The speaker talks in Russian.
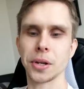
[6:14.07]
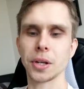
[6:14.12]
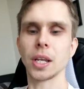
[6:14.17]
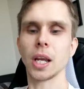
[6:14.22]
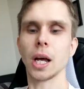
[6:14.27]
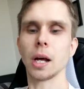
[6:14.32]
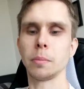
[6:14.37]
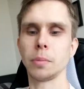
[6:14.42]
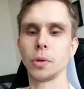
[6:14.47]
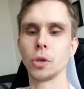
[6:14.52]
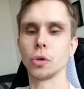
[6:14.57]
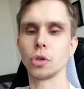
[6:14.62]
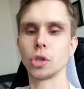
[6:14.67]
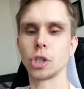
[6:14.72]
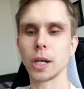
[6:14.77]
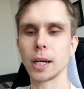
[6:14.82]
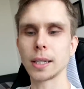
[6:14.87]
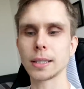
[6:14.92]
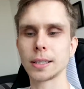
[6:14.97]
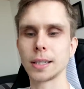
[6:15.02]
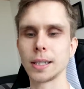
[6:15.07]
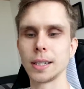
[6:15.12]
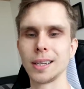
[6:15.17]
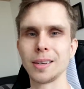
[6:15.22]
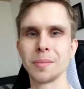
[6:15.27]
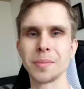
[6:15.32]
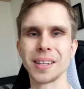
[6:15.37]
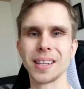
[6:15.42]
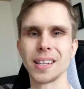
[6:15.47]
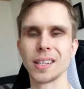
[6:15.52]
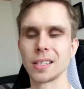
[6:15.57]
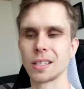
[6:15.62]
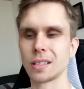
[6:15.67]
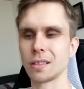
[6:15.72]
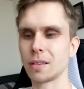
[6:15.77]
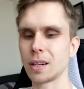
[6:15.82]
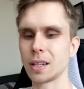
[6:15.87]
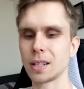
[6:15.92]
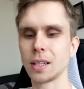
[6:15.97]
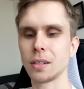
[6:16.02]
Я пью часто, и именно
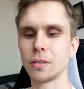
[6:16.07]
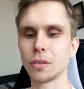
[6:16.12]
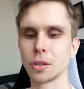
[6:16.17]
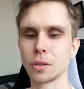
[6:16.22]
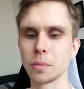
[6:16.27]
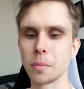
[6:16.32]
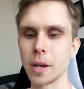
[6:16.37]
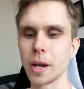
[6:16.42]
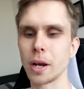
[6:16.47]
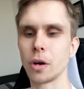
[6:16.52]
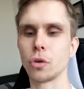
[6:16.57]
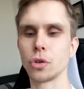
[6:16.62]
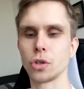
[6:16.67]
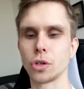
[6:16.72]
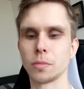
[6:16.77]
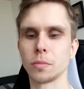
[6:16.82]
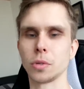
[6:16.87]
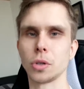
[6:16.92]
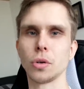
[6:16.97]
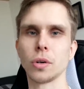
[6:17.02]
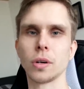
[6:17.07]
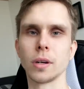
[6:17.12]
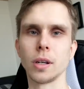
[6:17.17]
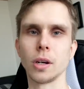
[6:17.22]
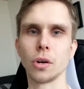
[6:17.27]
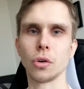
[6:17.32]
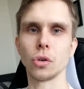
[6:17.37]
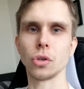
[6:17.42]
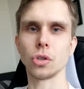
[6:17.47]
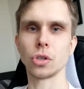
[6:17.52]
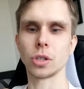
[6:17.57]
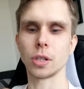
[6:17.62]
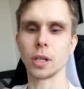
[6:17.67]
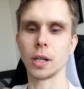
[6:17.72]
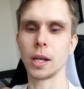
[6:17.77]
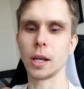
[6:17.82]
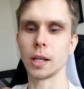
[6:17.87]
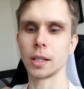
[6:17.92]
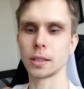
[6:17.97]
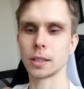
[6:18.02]
из-за воды вот мне очень много не хочется
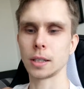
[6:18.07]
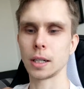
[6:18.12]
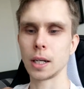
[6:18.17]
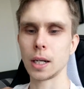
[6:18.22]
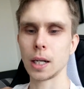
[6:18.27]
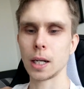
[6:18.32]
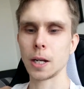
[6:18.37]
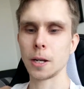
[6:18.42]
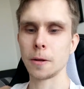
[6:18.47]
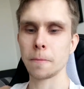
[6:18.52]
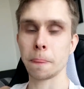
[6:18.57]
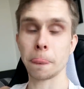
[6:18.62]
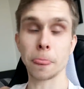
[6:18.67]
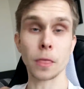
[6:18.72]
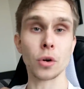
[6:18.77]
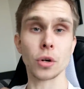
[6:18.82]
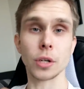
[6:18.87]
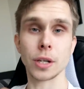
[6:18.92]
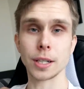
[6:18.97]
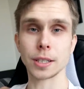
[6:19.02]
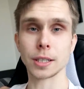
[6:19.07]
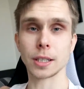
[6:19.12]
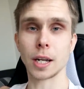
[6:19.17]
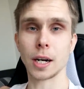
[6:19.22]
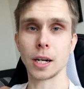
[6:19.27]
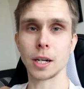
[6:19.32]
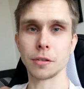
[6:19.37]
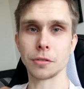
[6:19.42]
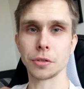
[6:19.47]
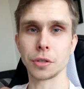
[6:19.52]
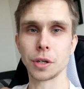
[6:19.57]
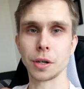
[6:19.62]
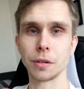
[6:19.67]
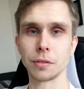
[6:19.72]
есть. Но я стараюсь все